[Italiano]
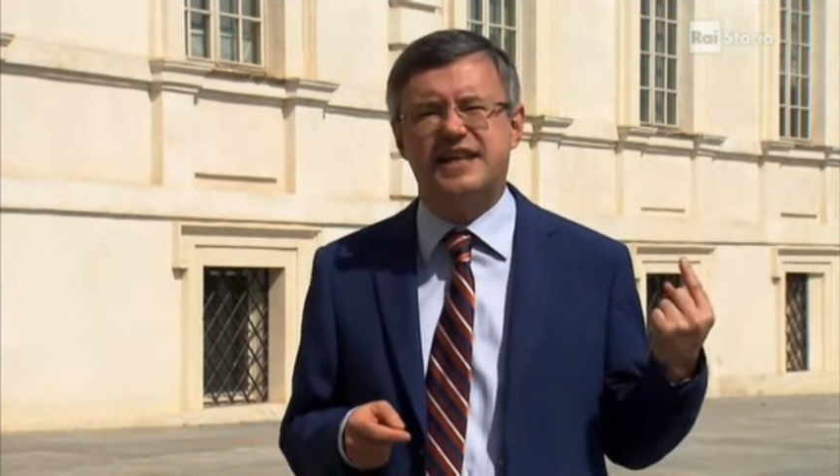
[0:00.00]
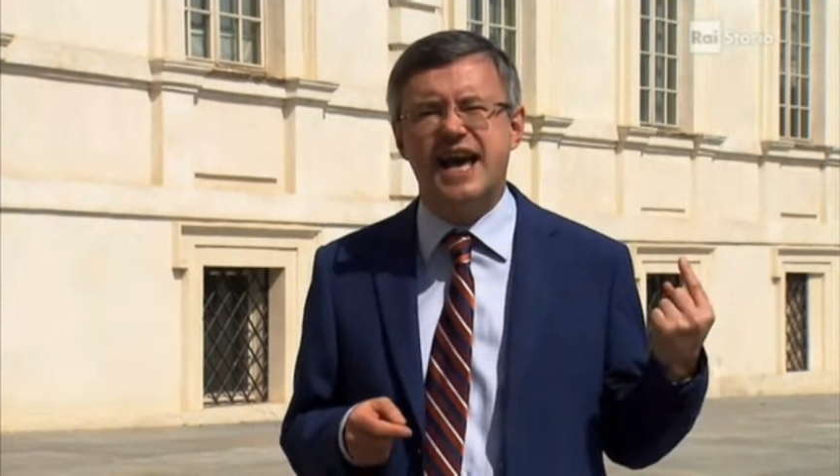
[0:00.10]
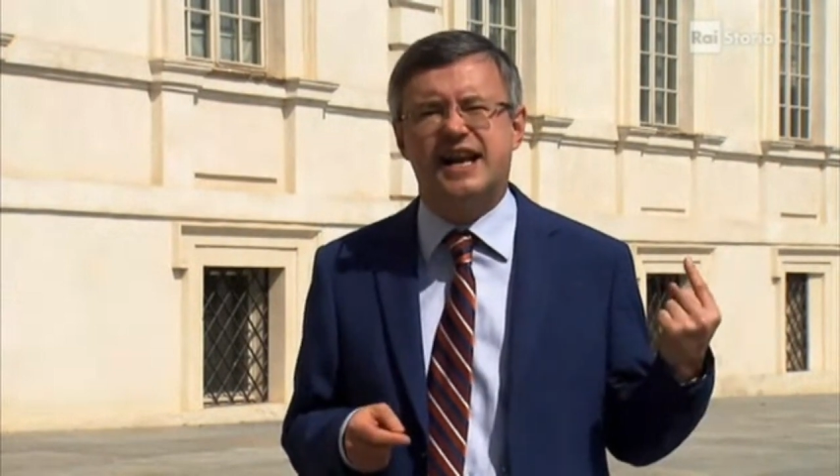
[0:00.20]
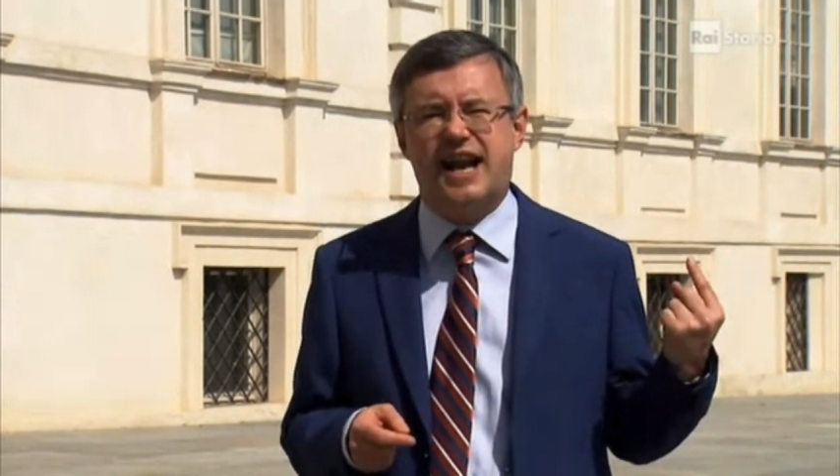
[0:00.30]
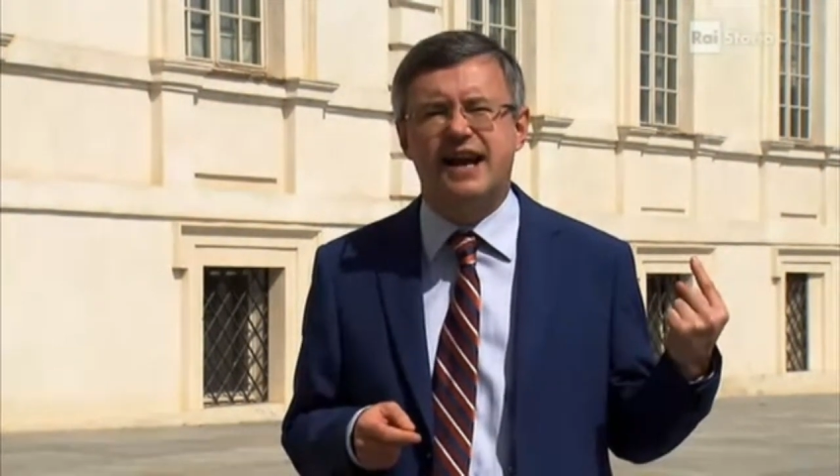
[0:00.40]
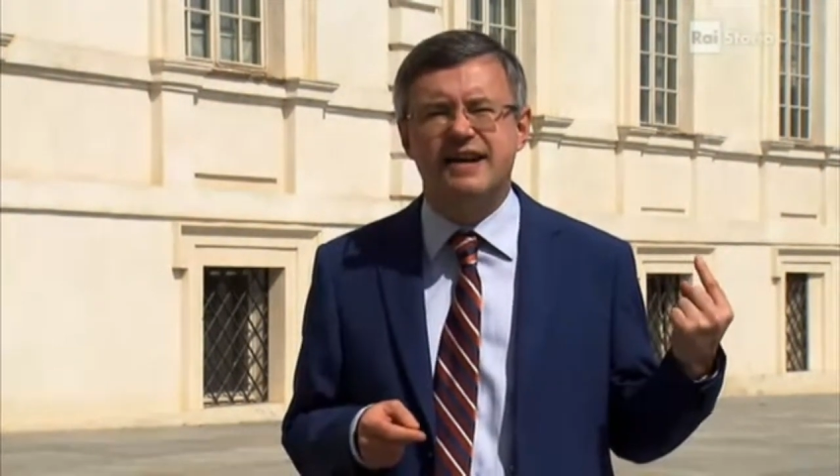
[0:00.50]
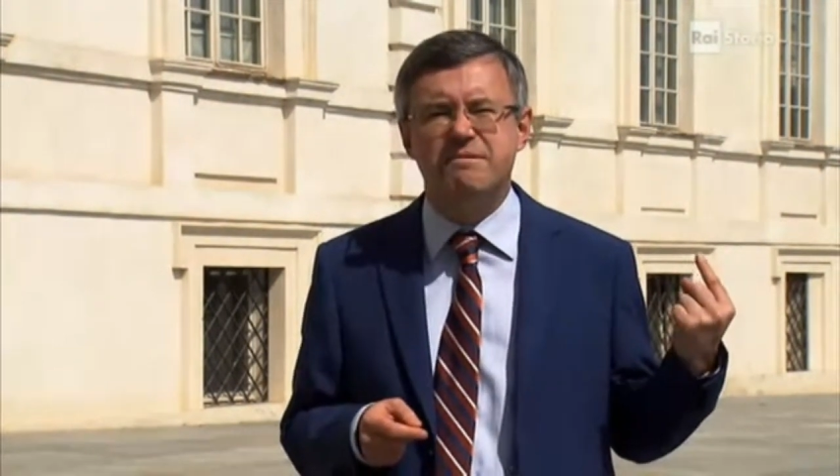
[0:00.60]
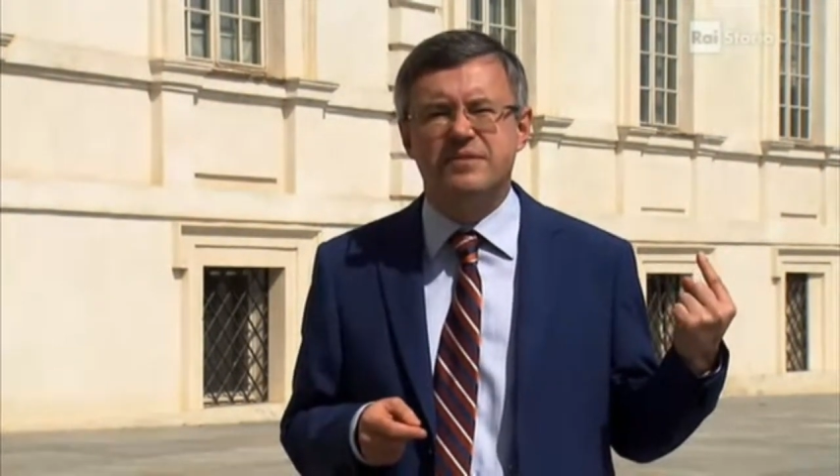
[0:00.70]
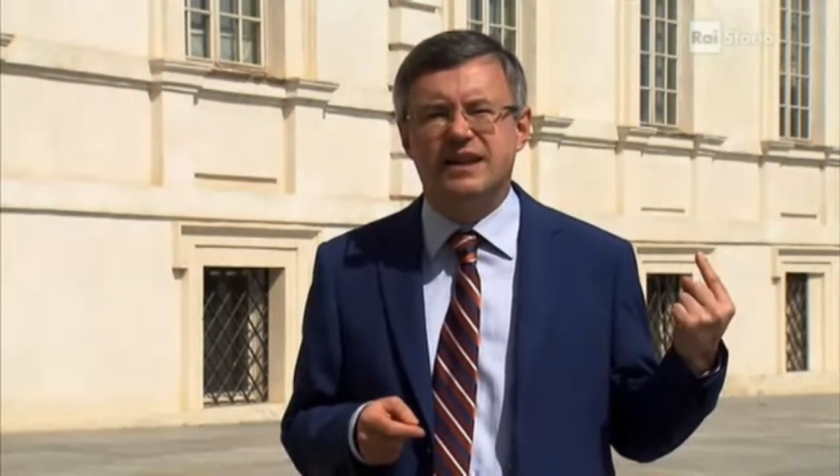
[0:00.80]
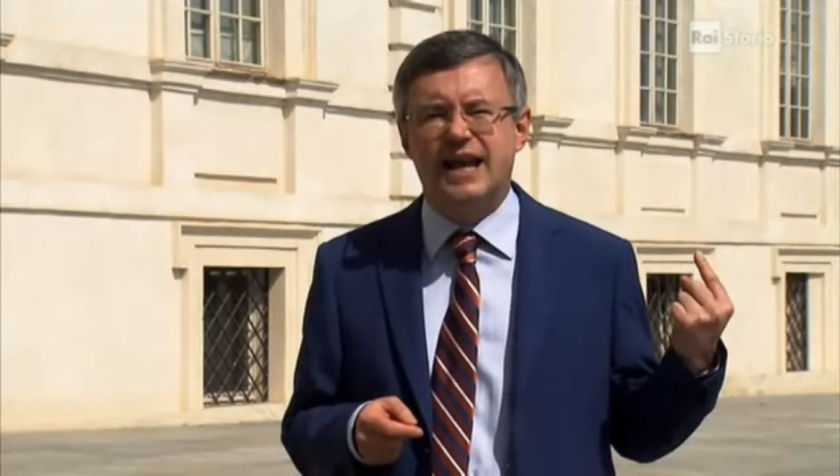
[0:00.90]
terra.
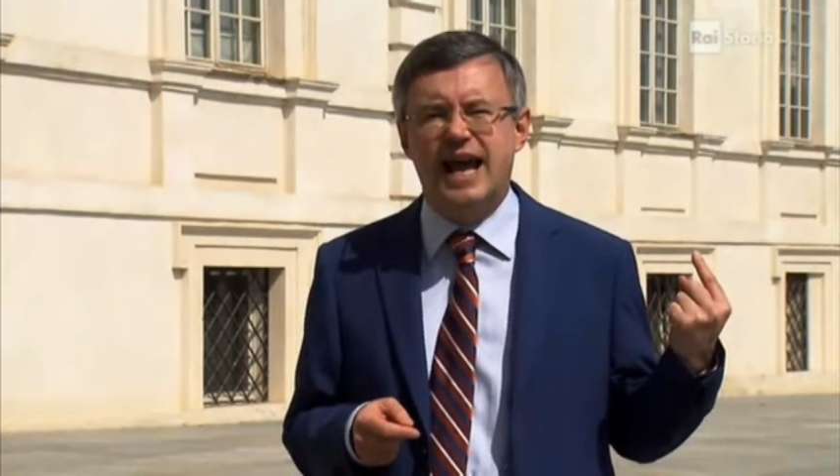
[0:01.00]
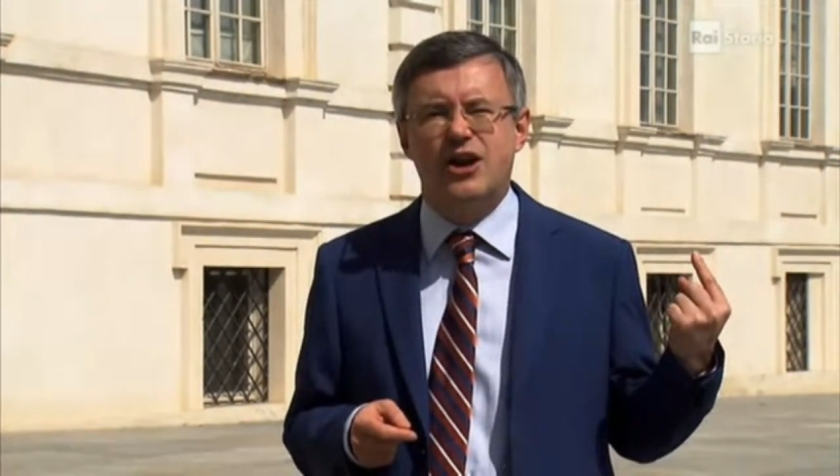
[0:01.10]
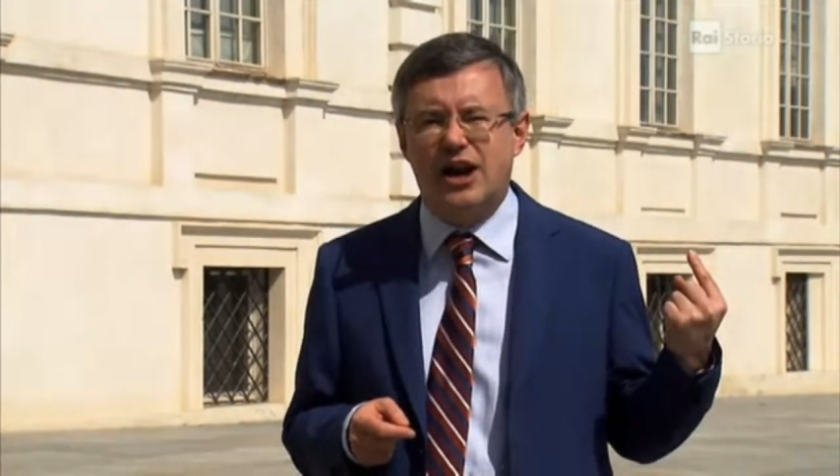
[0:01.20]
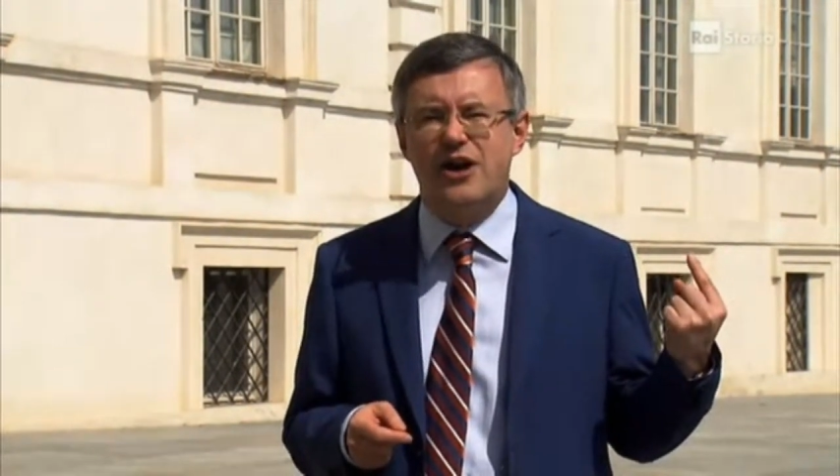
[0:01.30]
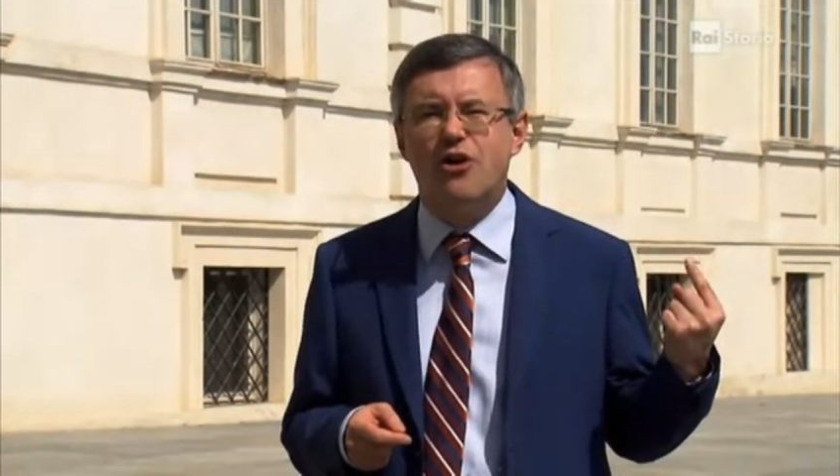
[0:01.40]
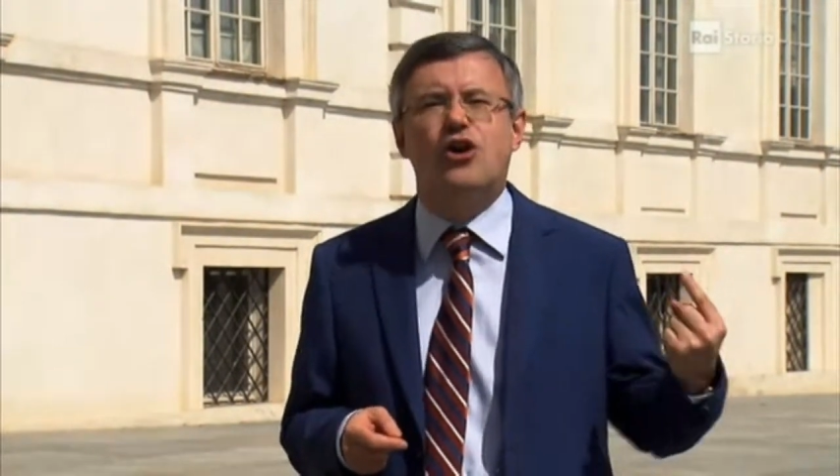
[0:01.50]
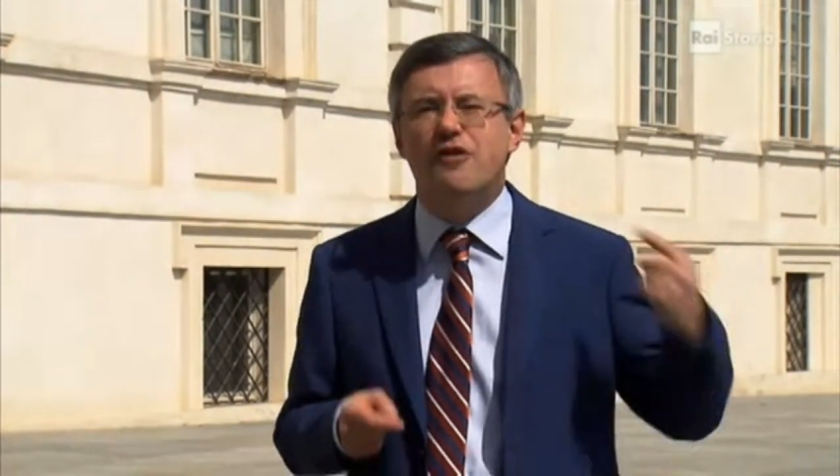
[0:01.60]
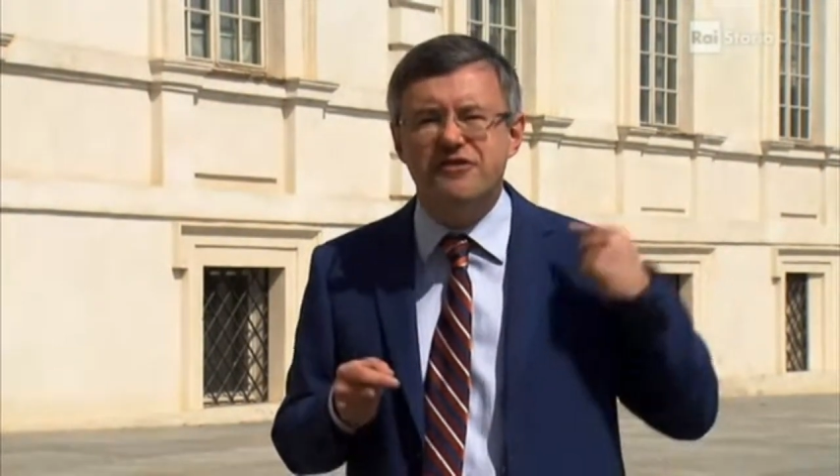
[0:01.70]
E allora non